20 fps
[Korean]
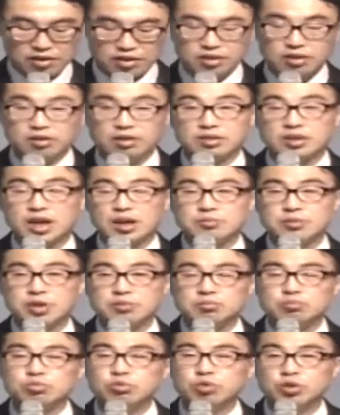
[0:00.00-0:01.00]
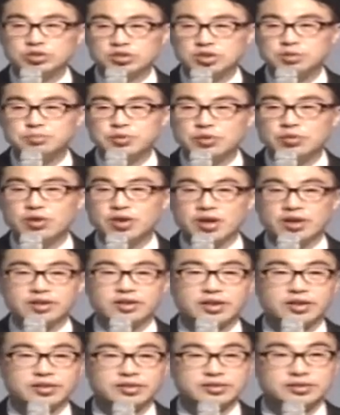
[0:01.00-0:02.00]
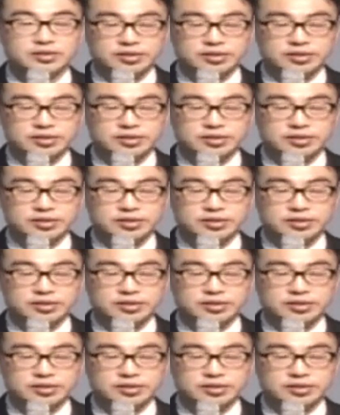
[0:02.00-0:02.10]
그렇다면 무엇을 비워야 할까요?